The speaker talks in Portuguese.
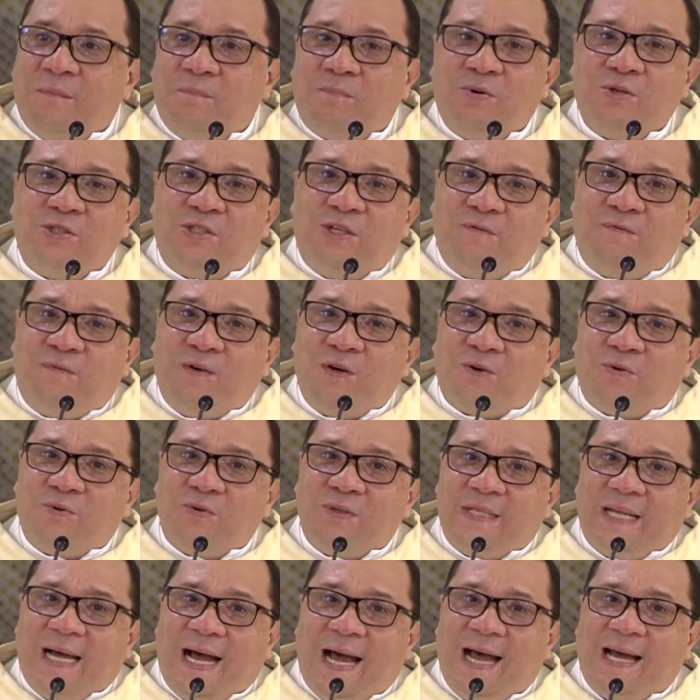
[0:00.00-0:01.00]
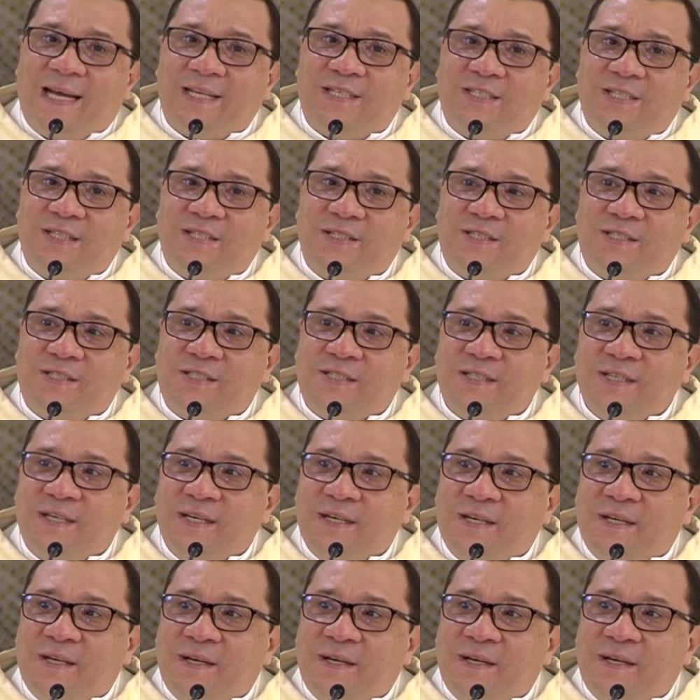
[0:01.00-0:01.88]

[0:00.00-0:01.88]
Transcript: por dificuldades,